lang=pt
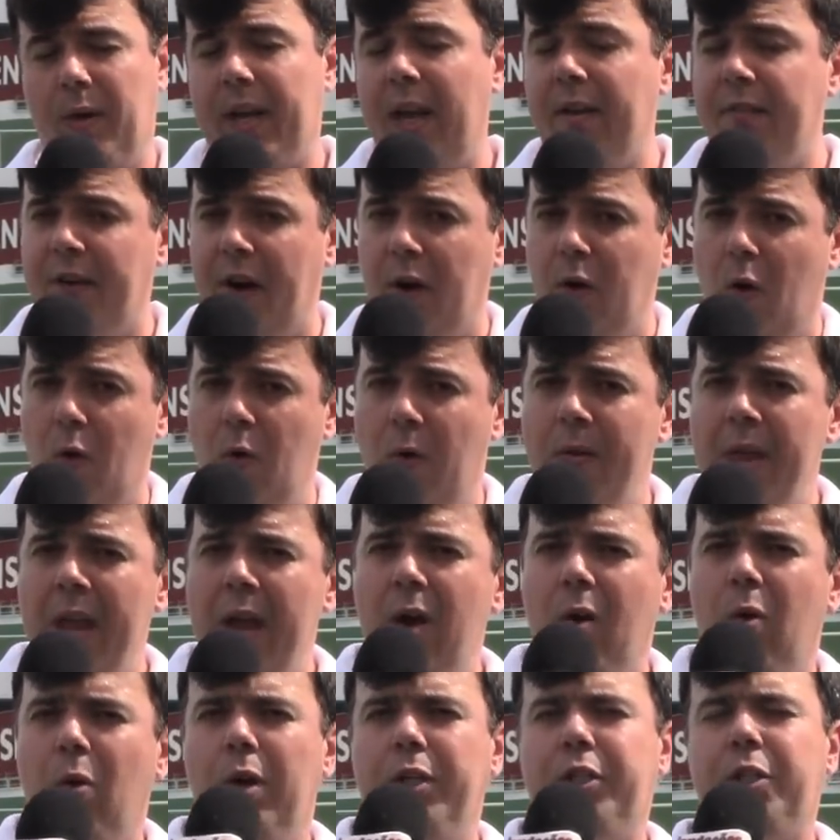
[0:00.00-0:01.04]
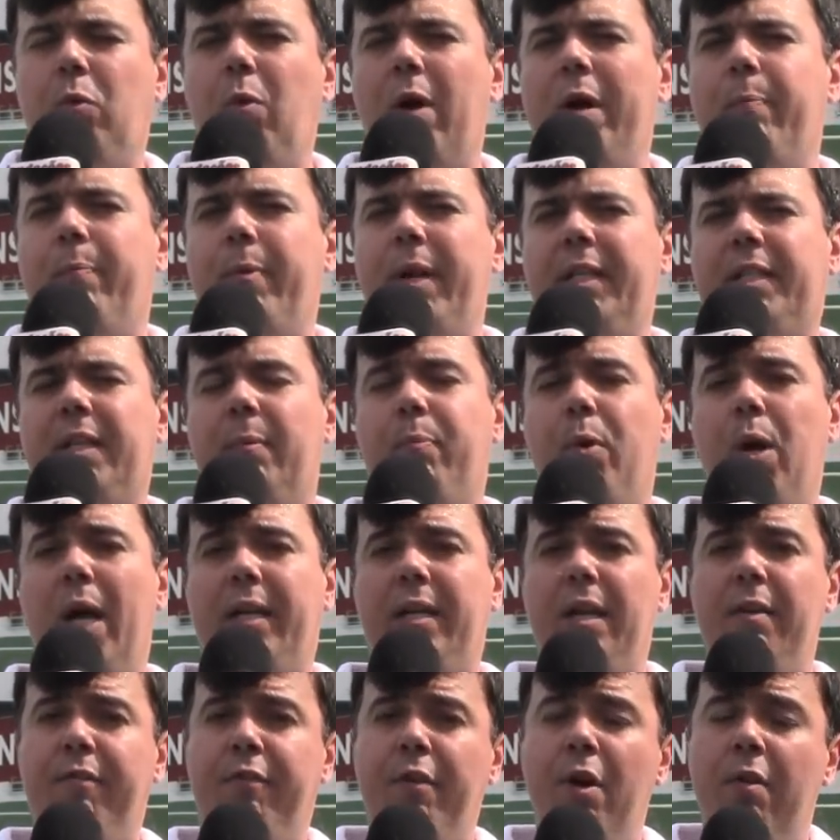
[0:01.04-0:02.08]
Quem falou hoje com a imprensa por
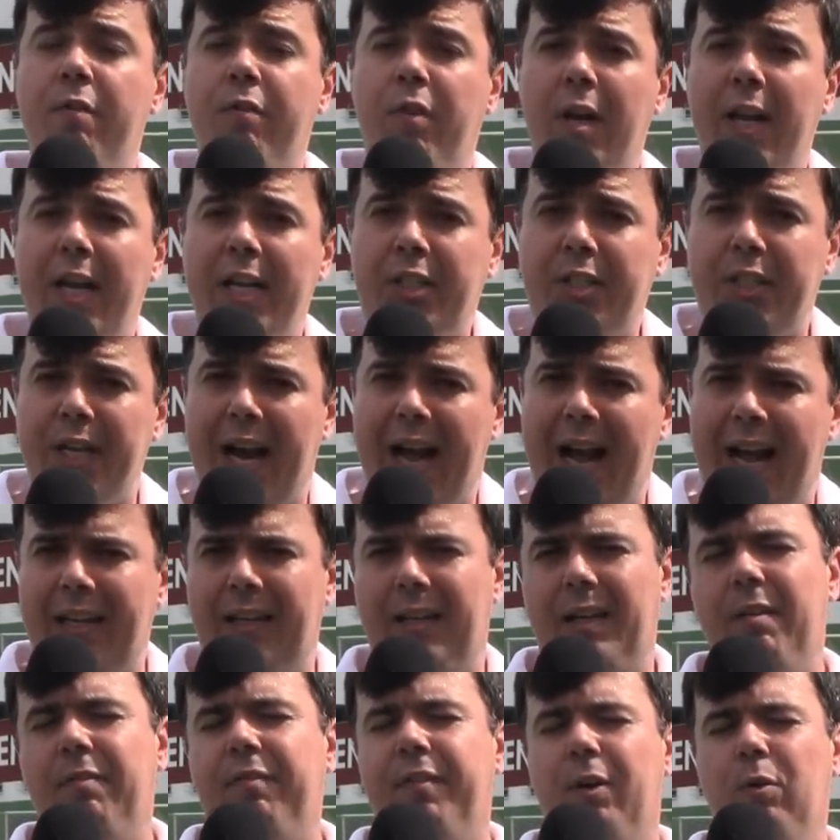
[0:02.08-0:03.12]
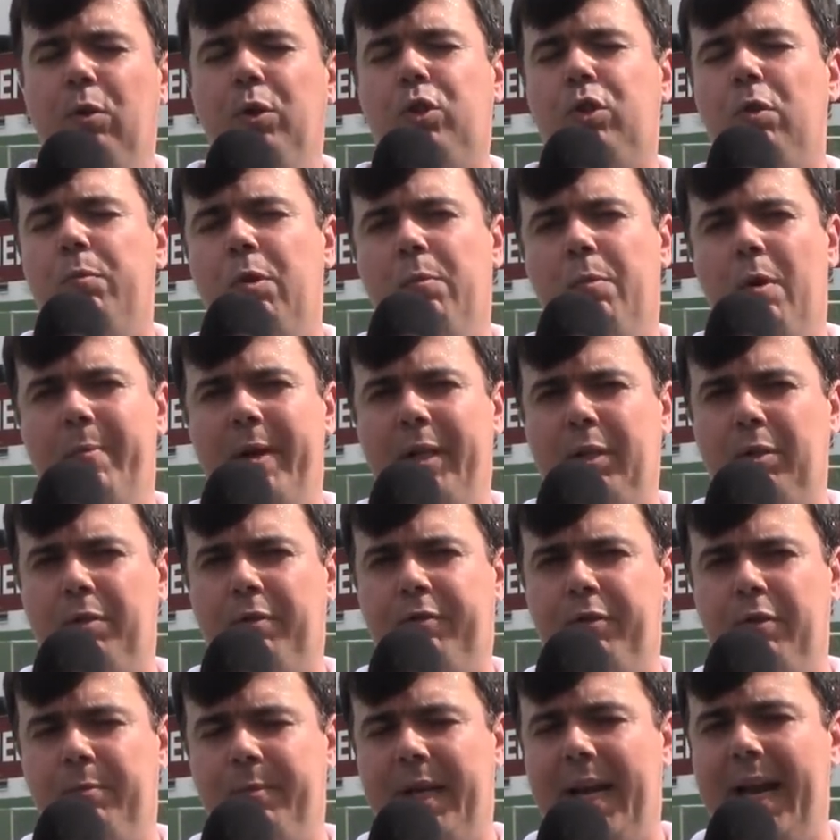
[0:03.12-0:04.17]
aqui foi o volante Alan. Ele falou sobre o momento
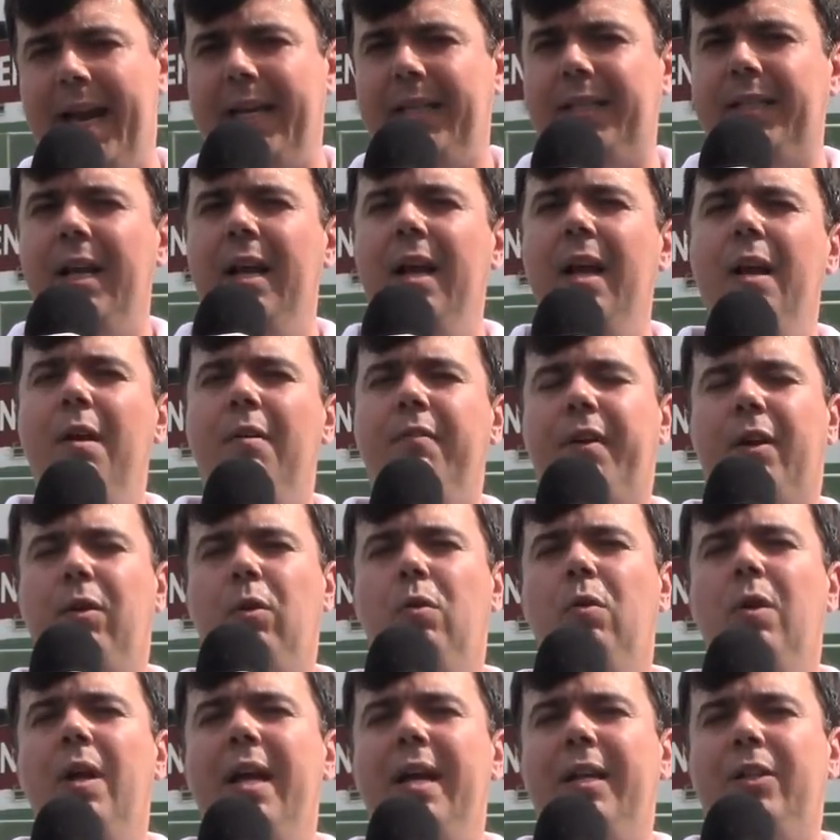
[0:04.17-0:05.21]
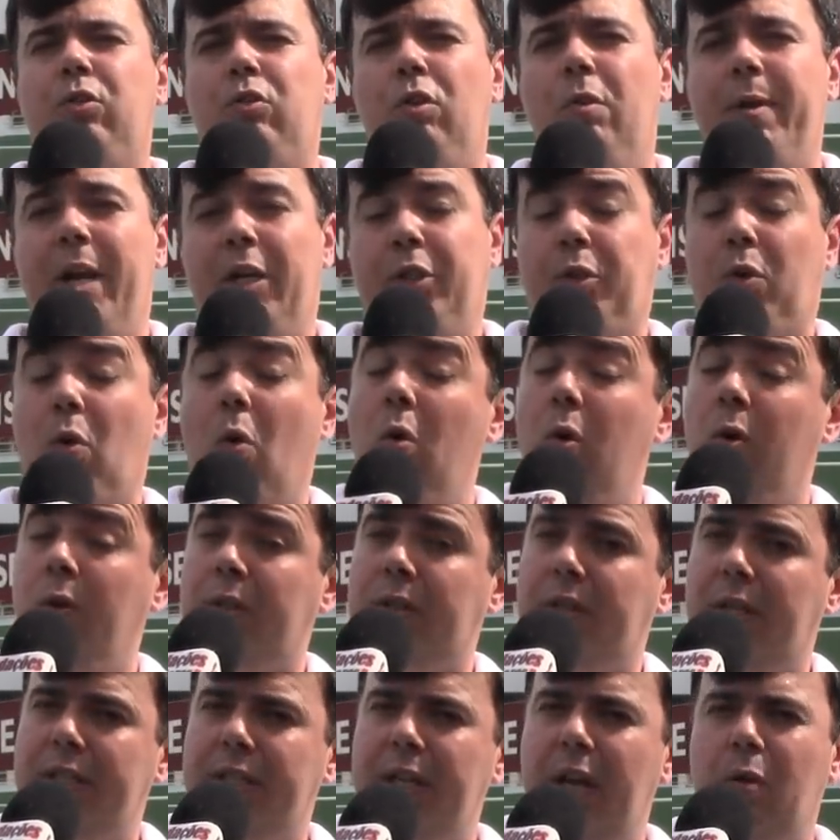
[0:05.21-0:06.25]
do Fluminense, falou sobre as
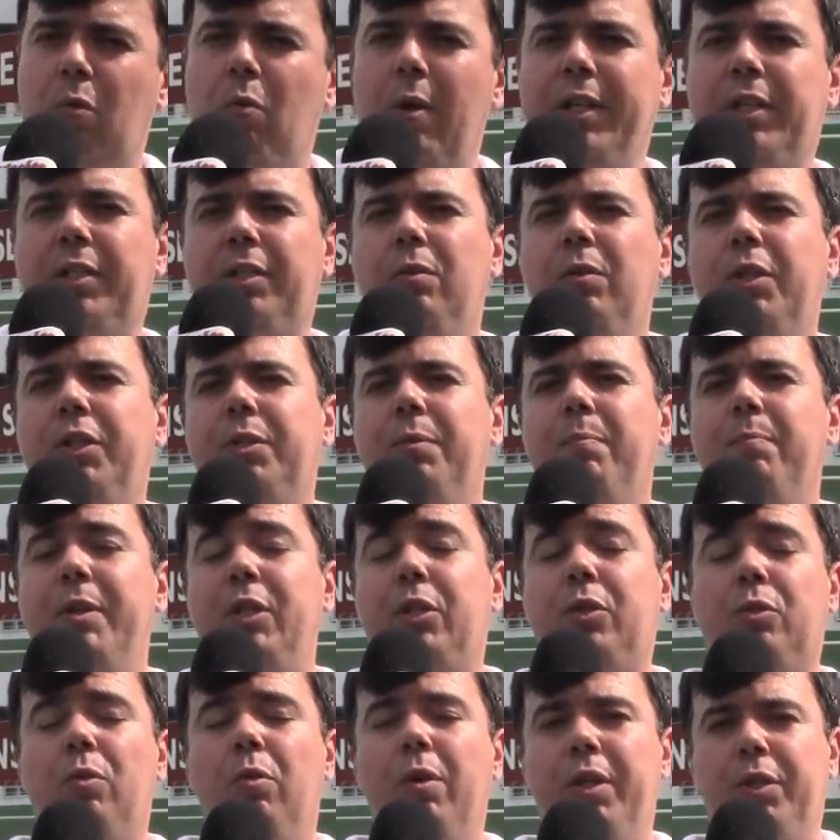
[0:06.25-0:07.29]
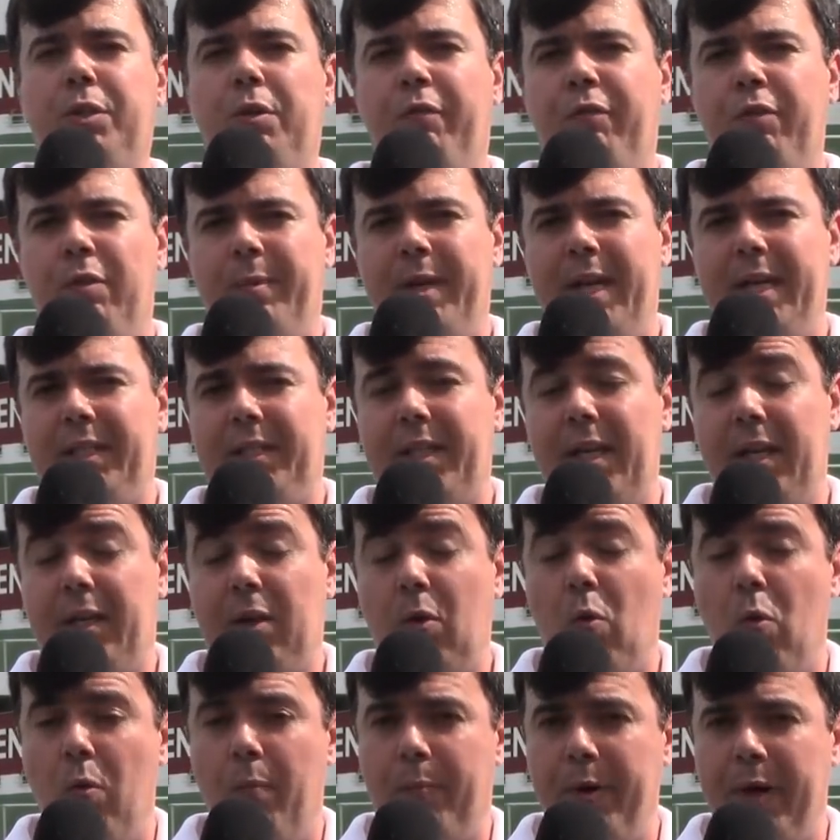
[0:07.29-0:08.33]
contas, né, quais são as missões que o Fluminense teria
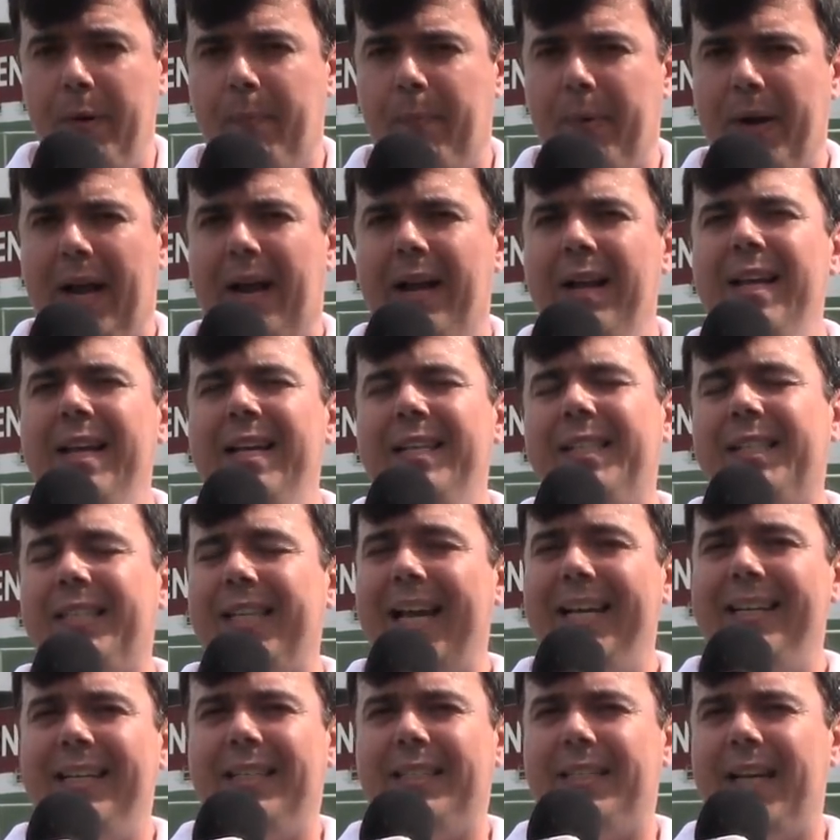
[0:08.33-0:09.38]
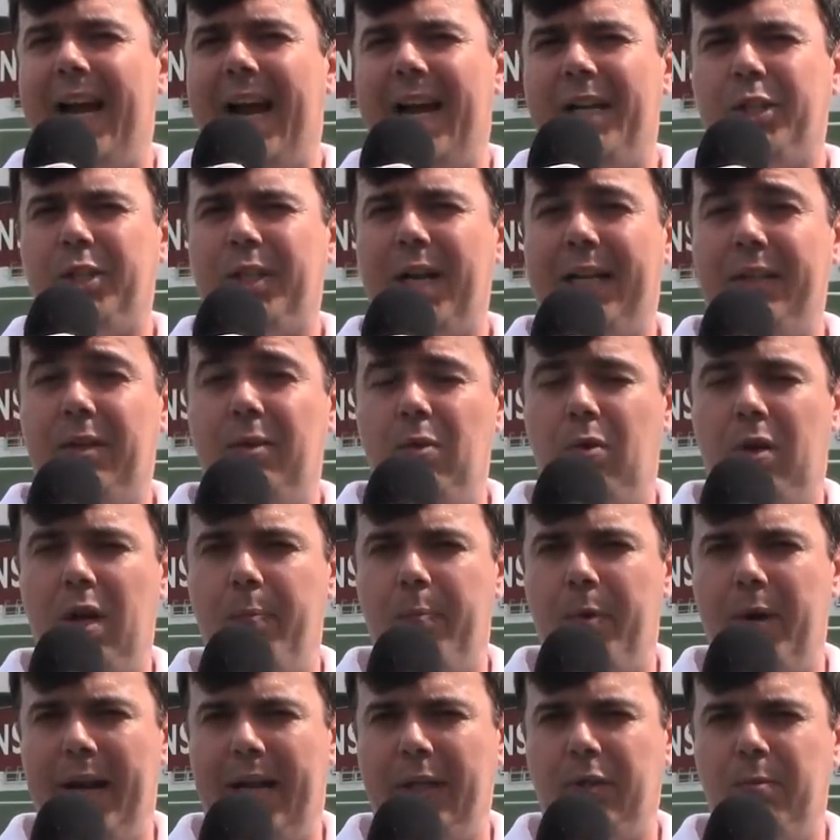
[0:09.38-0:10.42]
que cumprir para sair dessa enrascada no
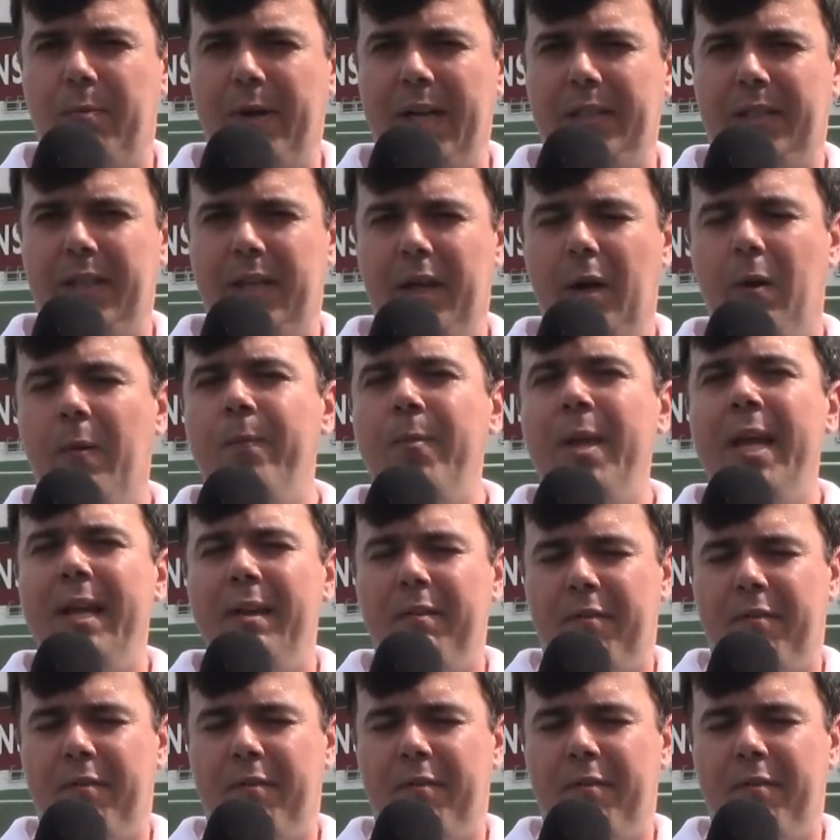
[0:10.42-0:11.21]
Campeonato Brasileiro.